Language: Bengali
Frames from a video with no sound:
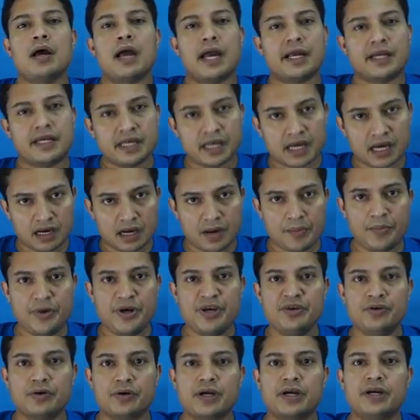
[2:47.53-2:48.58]
একটি খারাপ
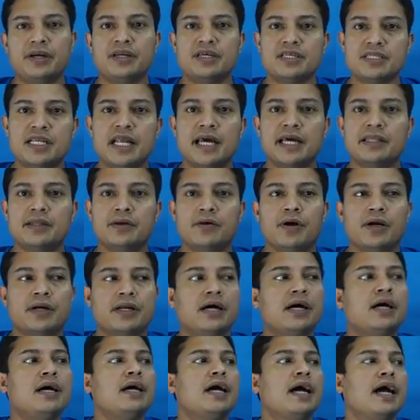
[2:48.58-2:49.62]
ভিডিওকে ডিসলাইক
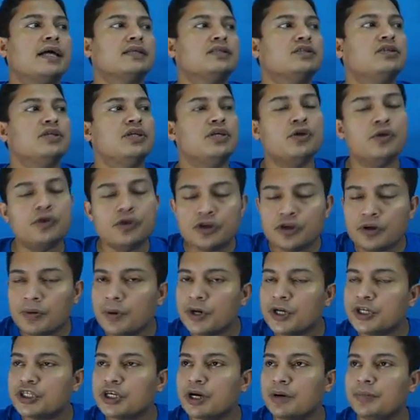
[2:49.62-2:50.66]
দেওয়াটা একজন
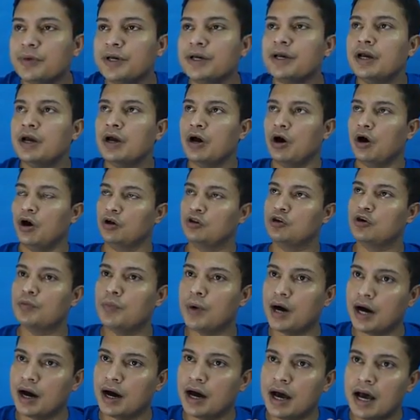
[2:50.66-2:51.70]
ইউটিউবার হিসাবে
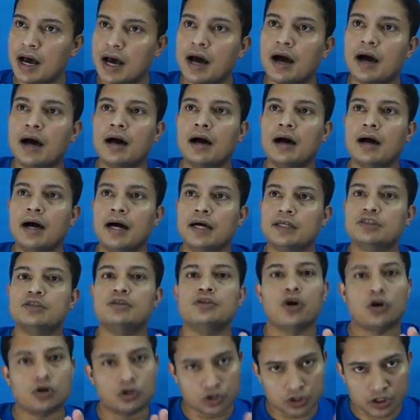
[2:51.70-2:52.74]
অথবা একজন
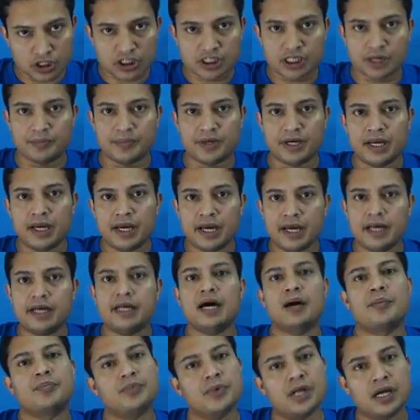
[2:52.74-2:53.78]
দর্শক হিসাবে এটা
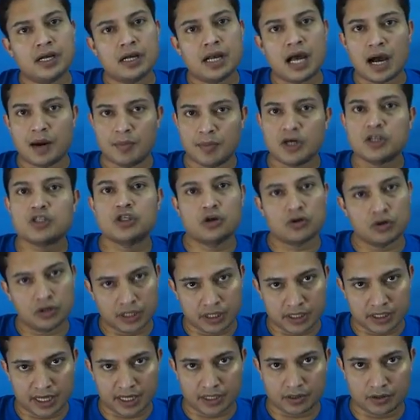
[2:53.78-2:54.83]
আপনার আমার
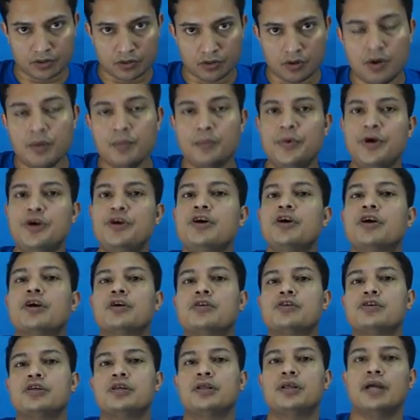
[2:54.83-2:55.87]
সকলের দায়িত্ব ভিডিওটা
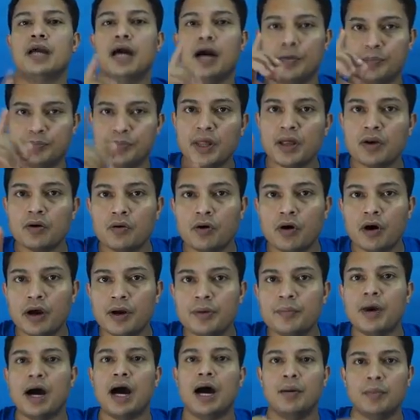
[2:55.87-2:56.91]
যদি আপনারও হয়
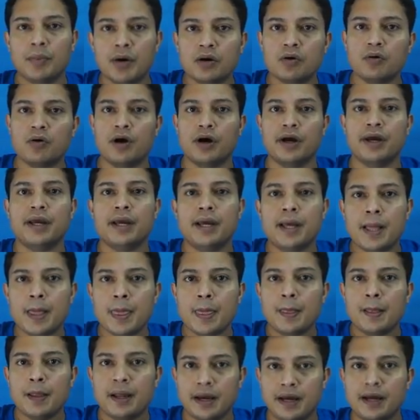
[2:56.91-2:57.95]
বা আমারও হয়
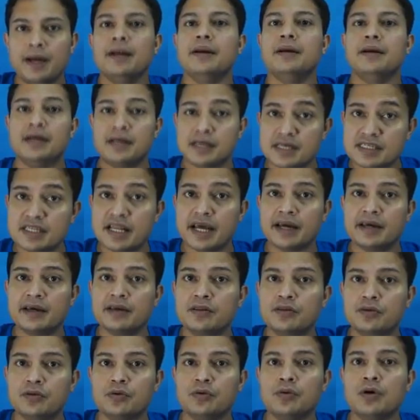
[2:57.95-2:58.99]
ডিসলাইক
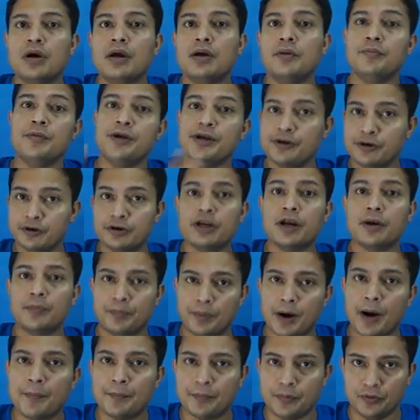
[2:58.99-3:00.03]
কিন্তু ভিডিওটার
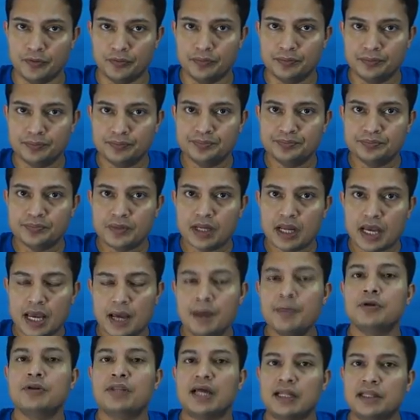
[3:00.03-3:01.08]
প্রাপ্য
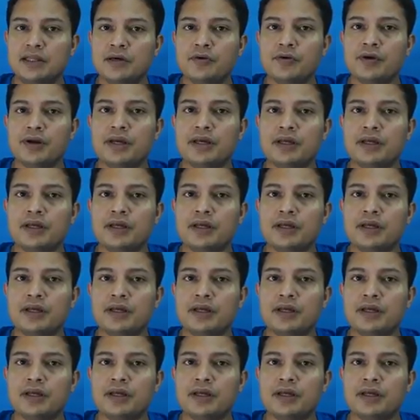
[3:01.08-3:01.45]
এবং তাতে করে